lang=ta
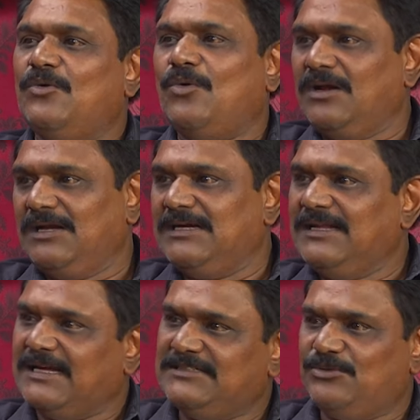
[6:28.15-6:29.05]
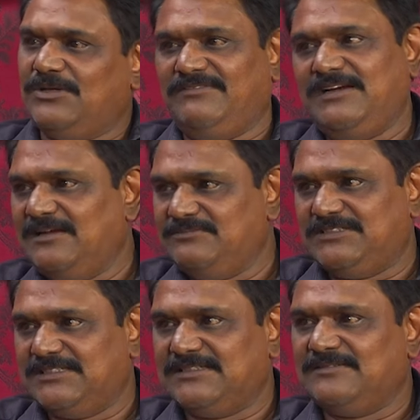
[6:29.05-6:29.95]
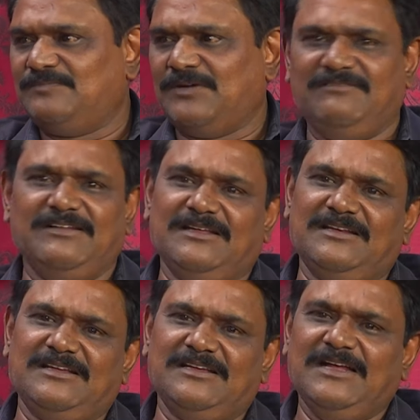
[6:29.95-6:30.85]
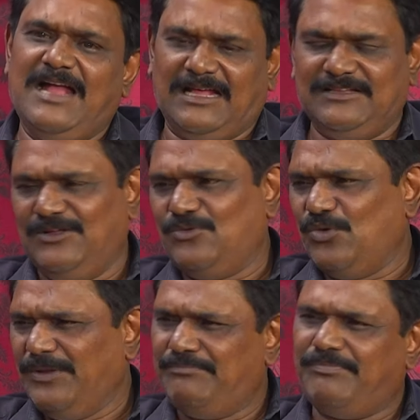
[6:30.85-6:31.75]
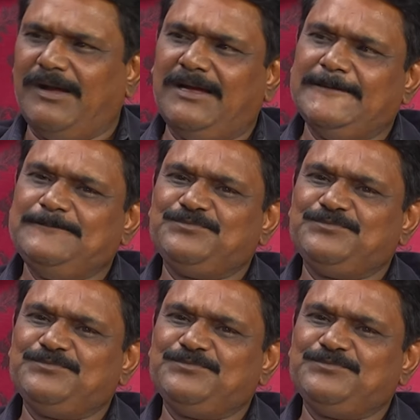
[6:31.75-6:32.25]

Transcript: ஓரங்கட்டி கட்சி விட்டே வெளியே அமிச்சிட்டார் பல்வேறு அதுலேயும் குறிப்பாக